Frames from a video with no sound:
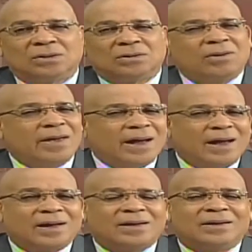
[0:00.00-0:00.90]

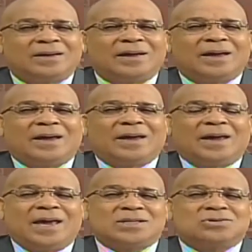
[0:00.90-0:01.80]
Oiga,
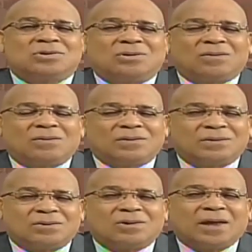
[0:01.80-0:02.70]
eso,
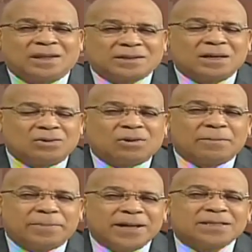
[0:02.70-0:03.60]
lo que, lo
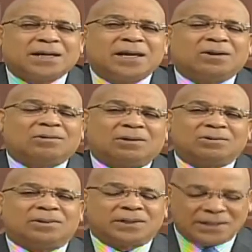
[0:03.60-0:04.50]
que pasa aquí con la
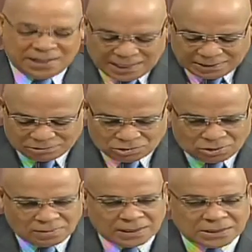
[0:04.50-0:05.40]
Universidad
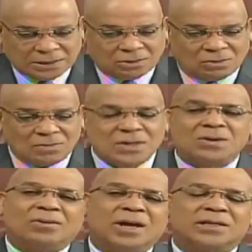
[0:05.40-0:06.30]
Autónoma de Santo
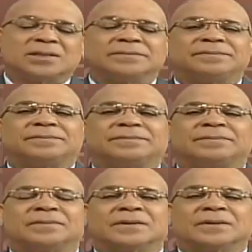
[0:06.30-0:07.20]
Domingo es
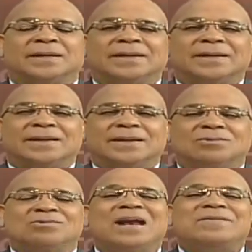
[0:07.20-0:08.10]

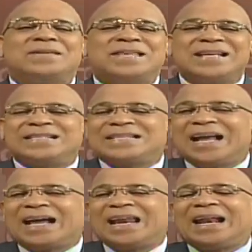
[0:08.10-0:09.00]
una
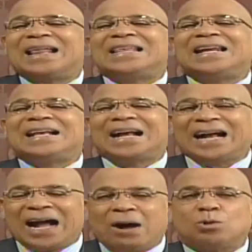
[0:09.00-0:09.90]
evidencia clara del
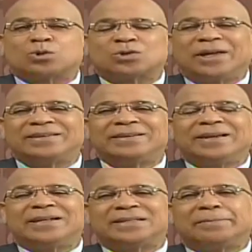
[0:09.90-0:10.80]
caos que
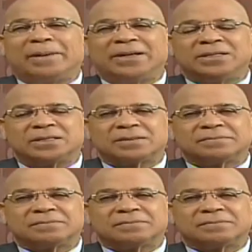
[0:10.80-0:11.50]
tiene este país